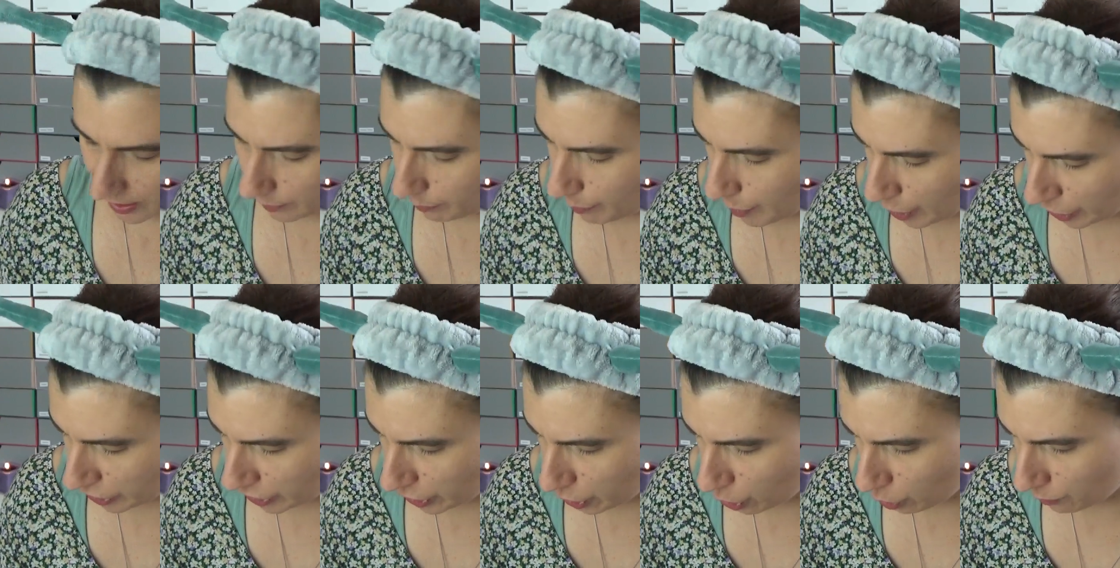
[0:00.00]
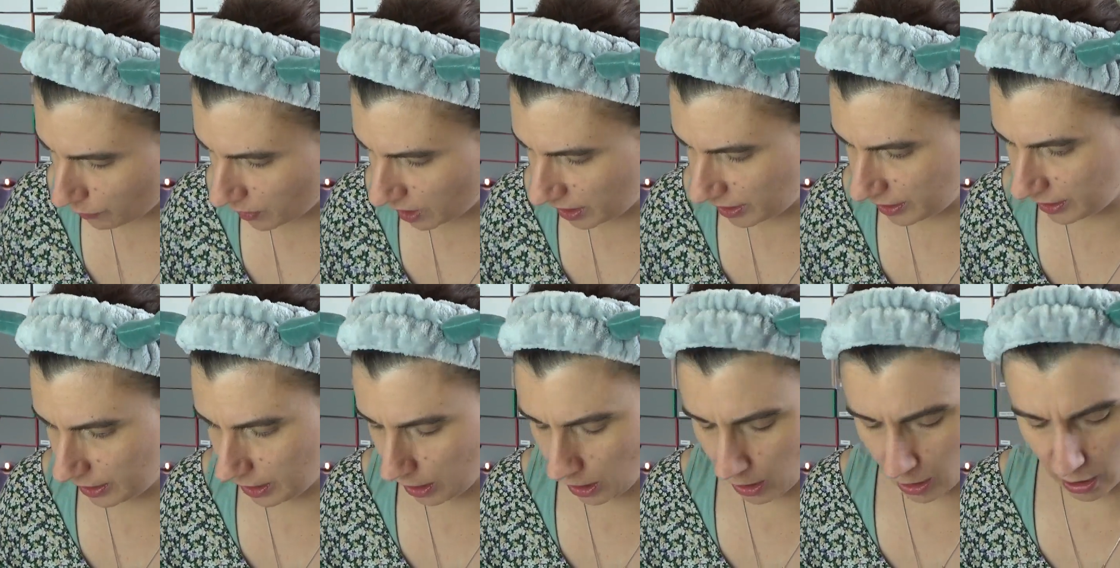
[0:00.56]
ich möchte nochmal in
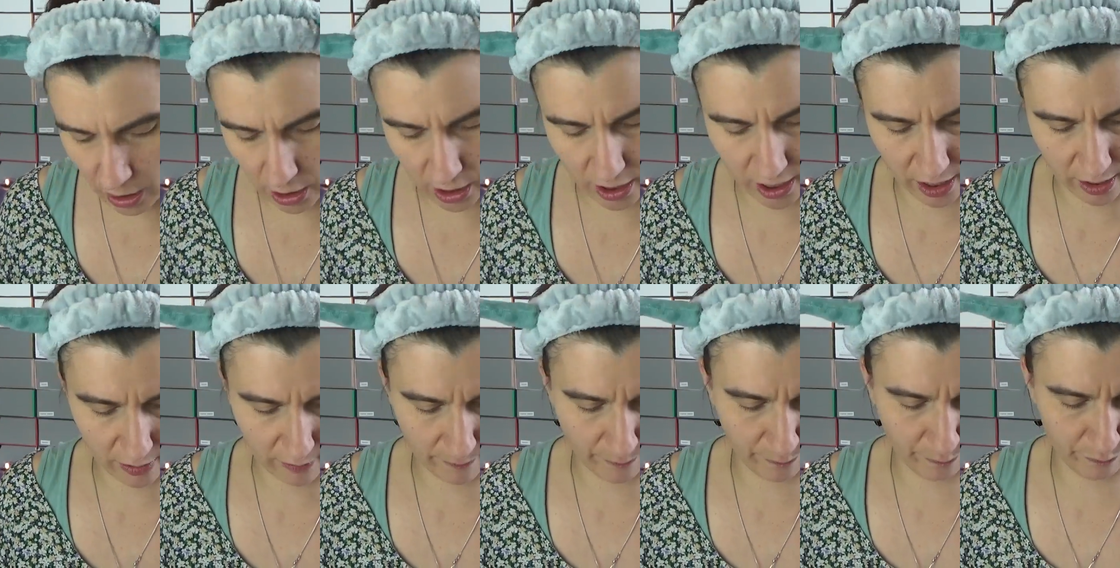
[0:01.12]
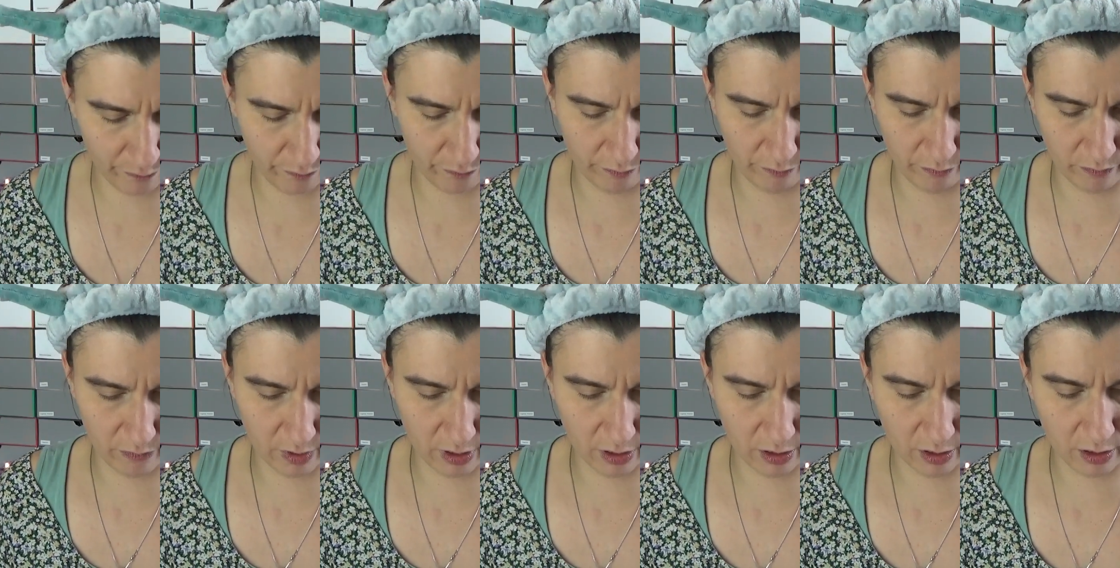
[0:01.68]
die
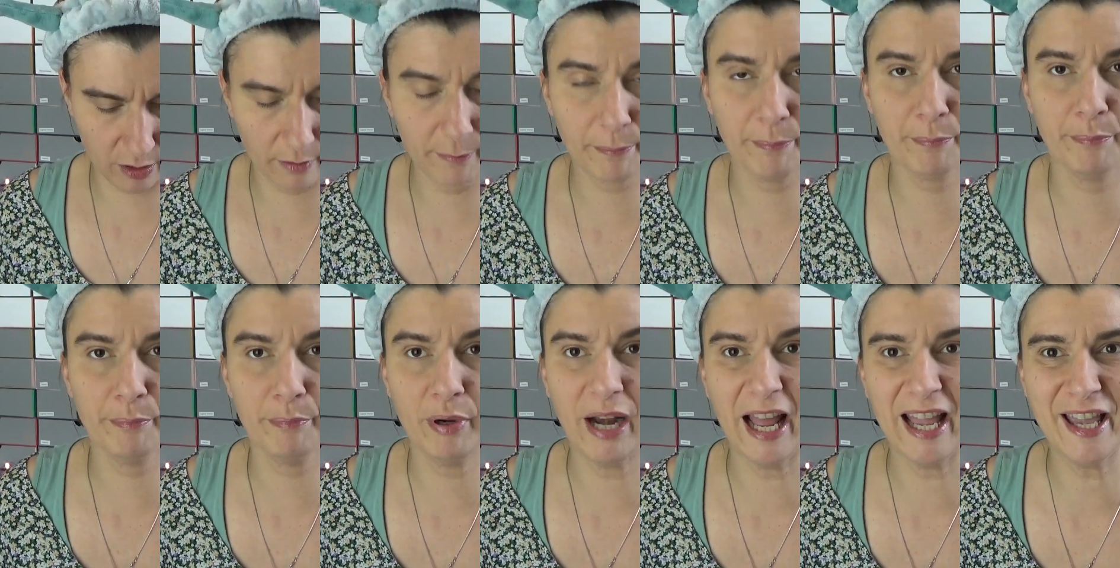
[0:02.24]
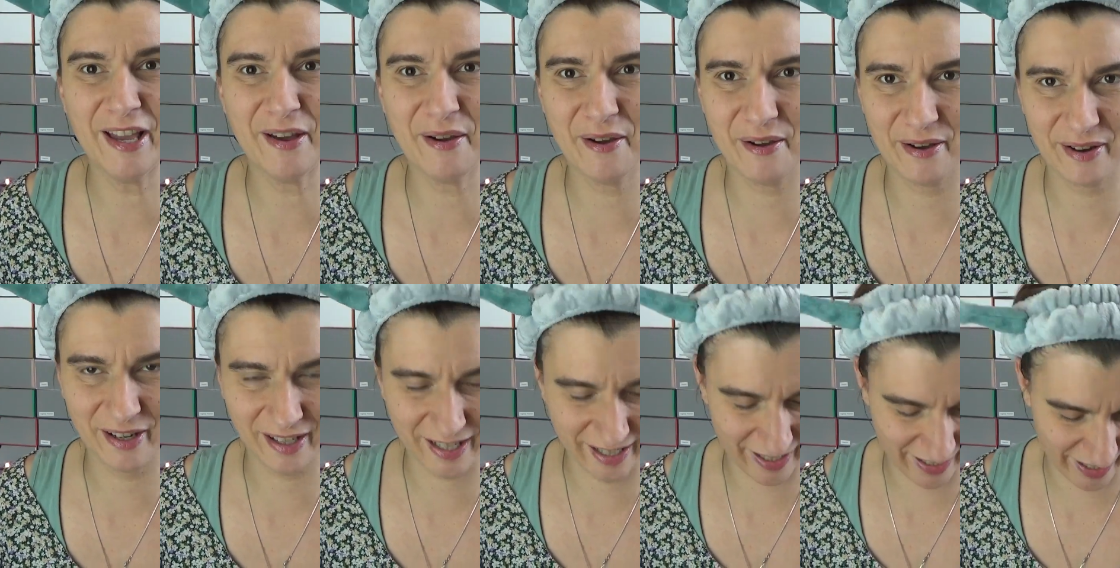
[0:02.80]

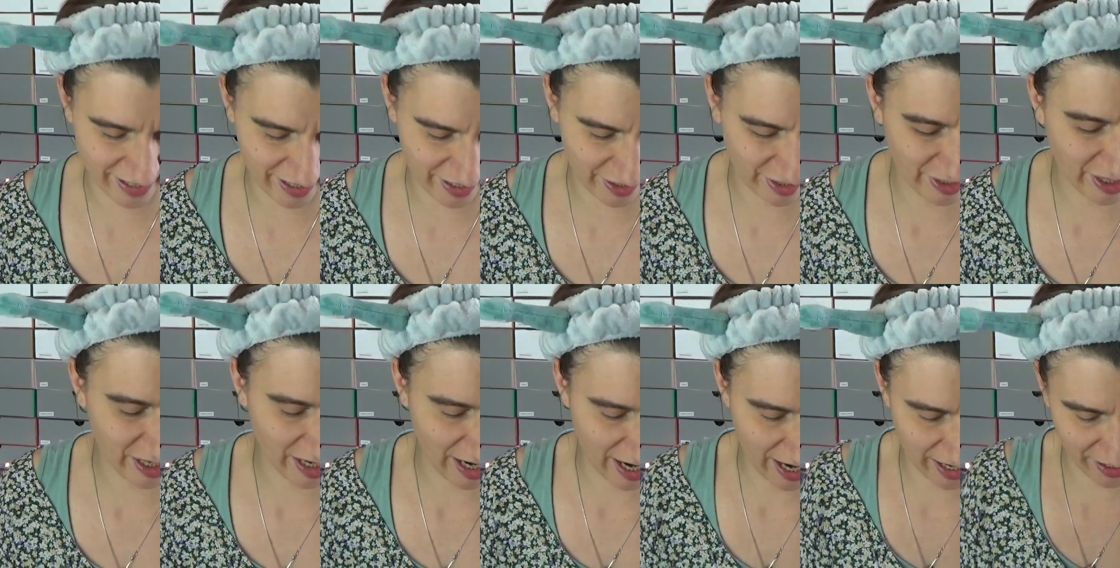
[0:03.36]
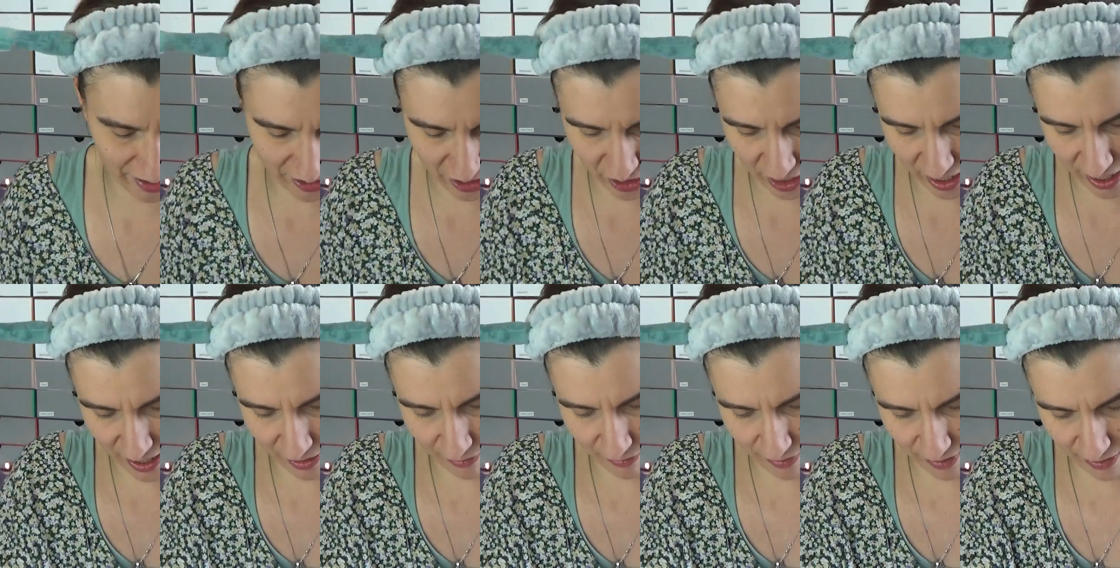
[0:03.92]
Playgirl-Geschichte
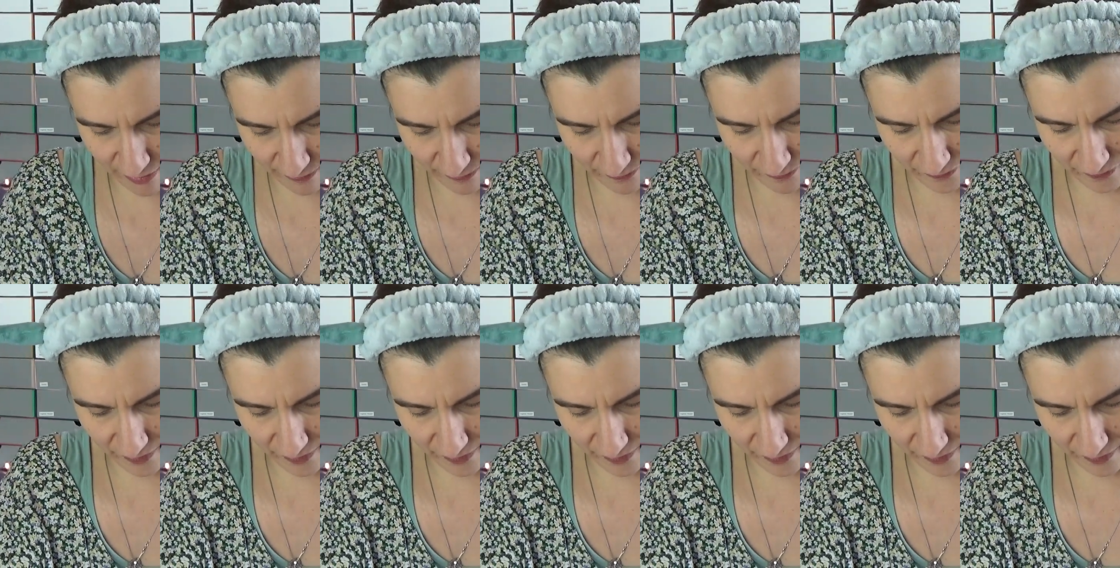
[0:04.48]
reinschauen.